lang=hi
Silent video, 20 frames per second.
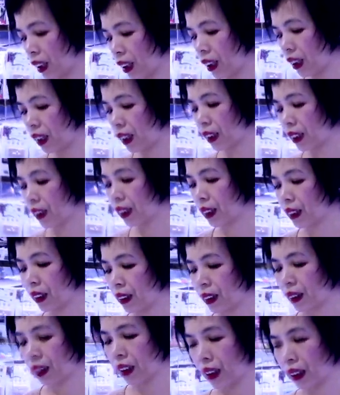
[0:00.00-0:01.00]
इस
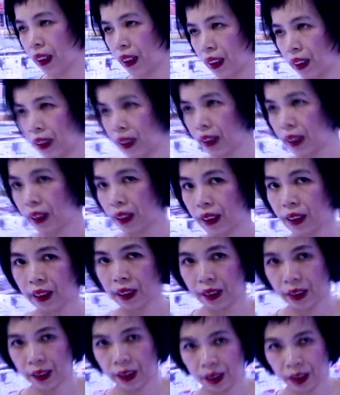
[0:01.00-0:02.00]
दुकानदार के अनुसार
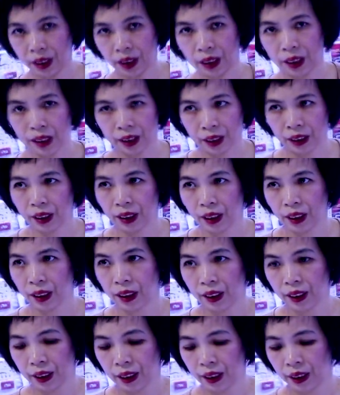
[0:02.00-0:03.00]
केबल चार्ज के लिए
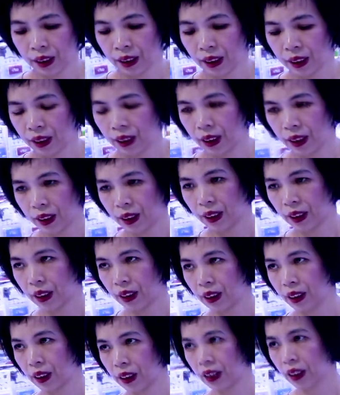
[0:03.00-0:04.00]
दो घंटे लगते हैं
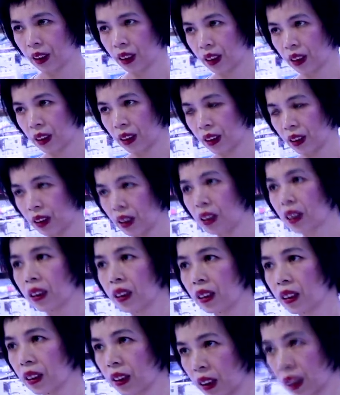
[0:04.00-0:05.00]
और सोलर
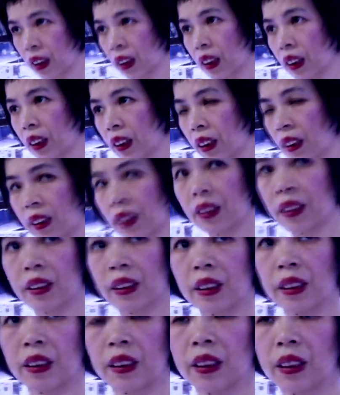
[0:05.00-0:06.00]
चार्ज के लिए पाँच
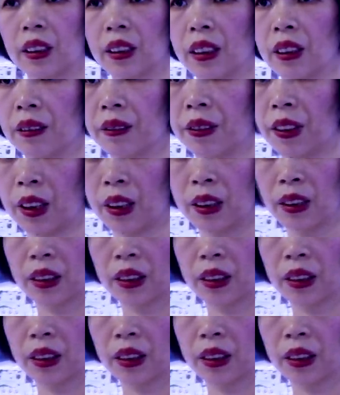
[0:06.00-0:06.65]
घंटे लगते हैं